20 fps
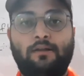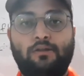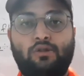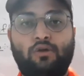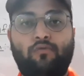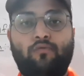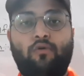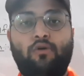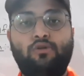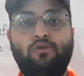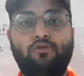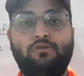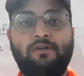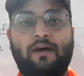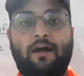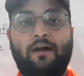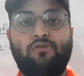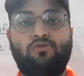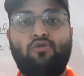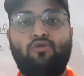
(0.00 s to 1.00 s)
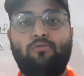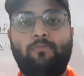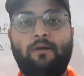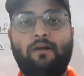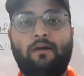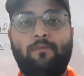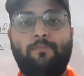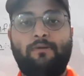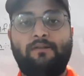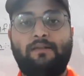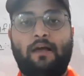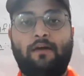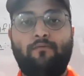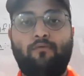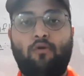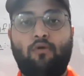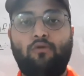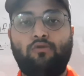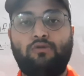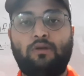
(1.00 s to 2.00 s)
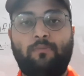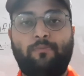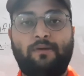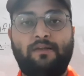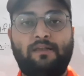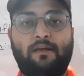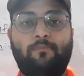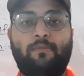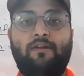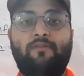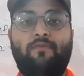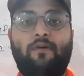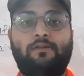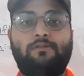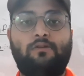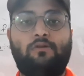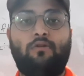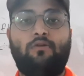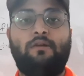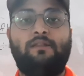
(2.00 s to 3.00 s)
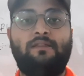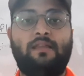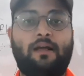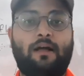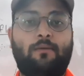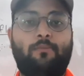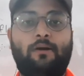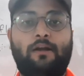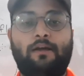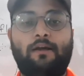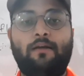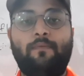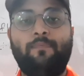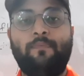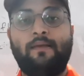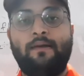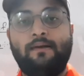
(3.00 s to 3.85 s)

तो वो जो चार सौ रुपये का पिज़्ज़ा है वो उसे पिज़्ज़ा मैन्युफैक्चर को कितने का पड़ेगा